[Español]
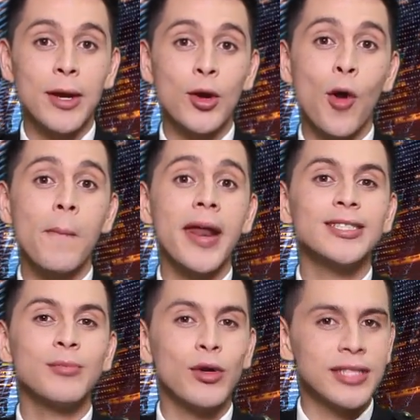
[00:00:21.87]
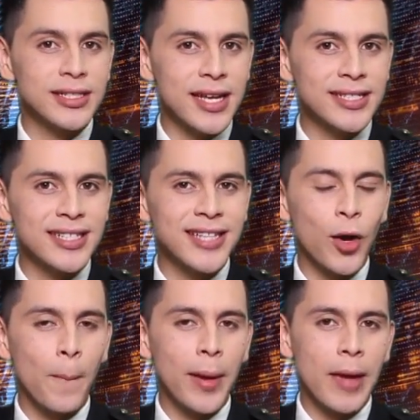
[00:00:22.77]
Mi nombre es Moisés Sánchez,
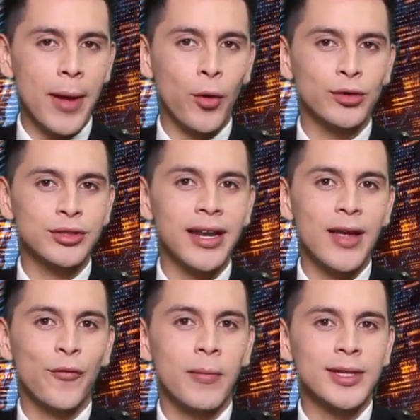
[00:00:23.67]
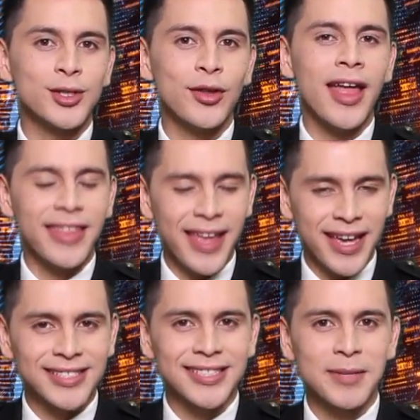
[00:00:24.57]
acompáñame a conocer la información
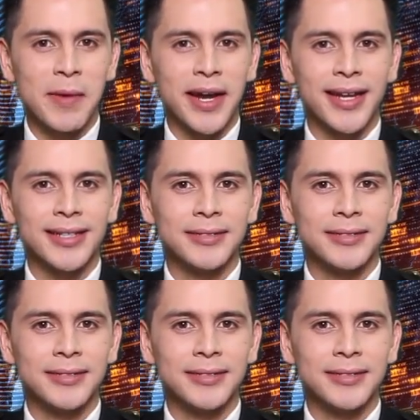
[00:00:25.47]
de esta semana.